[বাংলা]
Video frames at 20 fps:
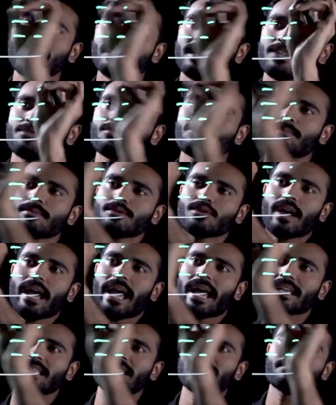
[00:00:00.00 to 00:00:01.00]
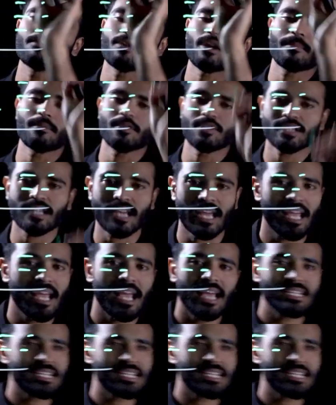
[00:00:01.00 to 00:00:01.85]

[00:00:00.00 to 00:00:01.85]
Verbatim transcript: সেটা শুধুমাত্র একদিক বরাবর যায়